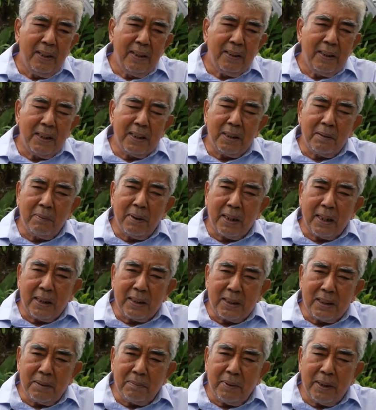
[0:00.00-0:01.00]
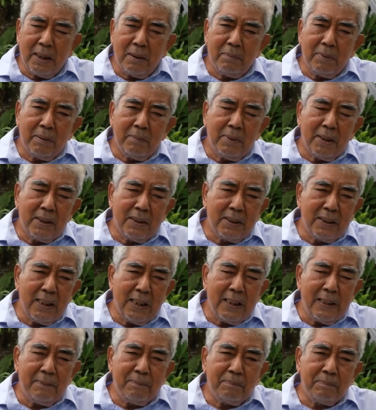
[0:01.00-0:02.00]
Dan terima kasih pada Pemda
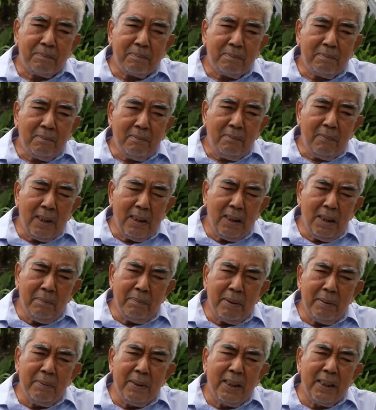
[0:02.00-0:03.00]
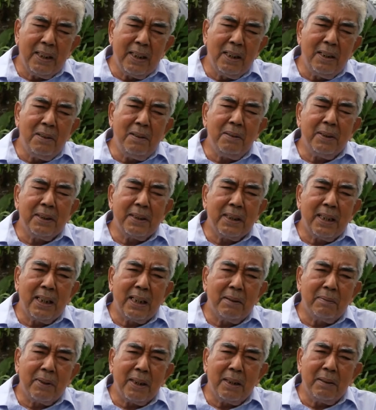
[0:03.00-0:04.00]
Siak dan Pemda Riau kita
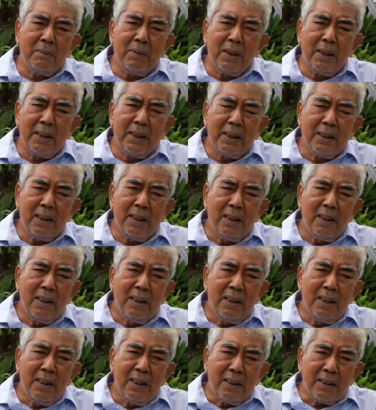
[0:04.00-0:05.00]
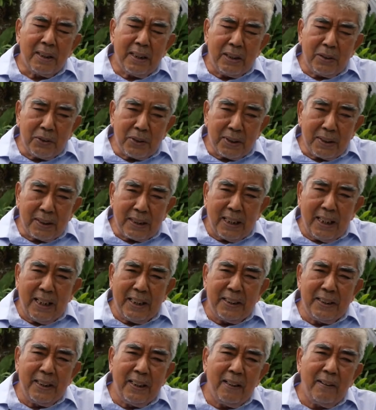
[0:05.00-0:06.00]
harapkan bahwa
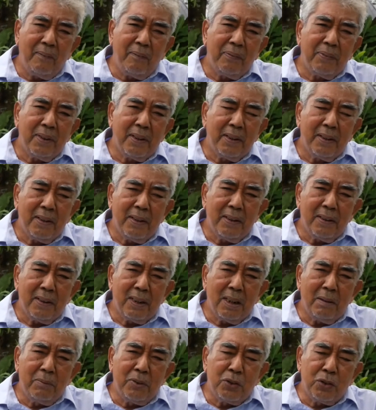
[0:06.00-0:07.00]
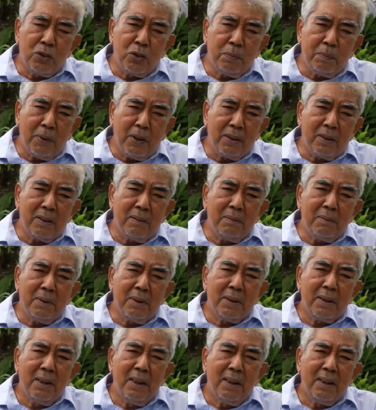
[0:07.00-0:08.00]
keikutsertaannya dan mensupport
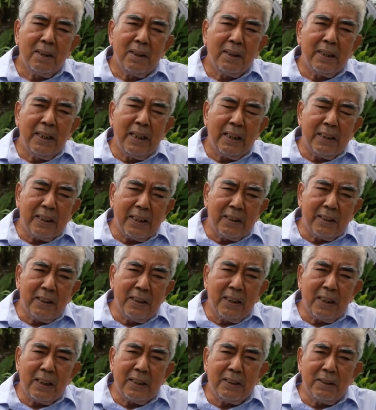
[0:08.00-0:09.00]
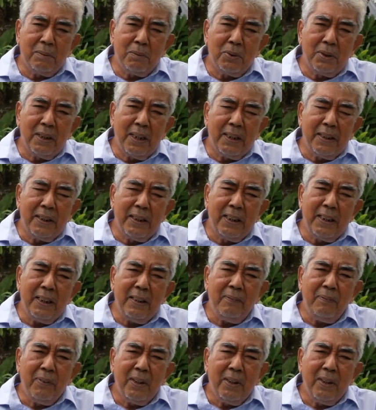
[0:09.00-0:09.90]
kegiatan generasi muda ini